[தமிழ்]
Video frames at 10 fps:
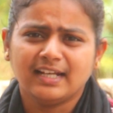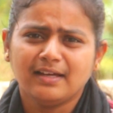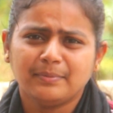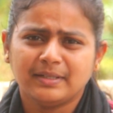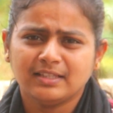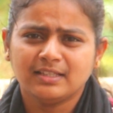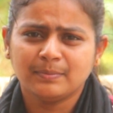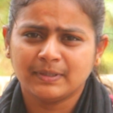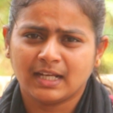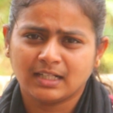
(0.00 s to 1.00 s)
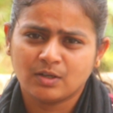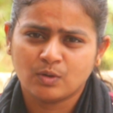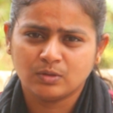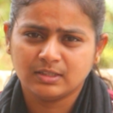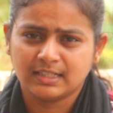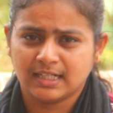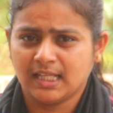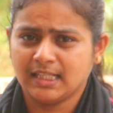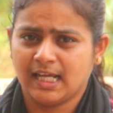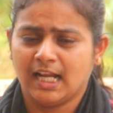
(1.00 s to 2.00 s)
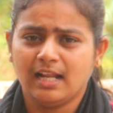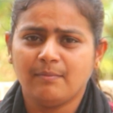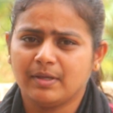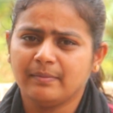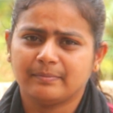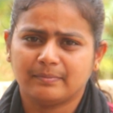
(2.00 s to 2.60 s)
எல்லா பணத்தையும் இப்போ எனக்கு கொடுத்துட்டேன்னா அது எல்லாமே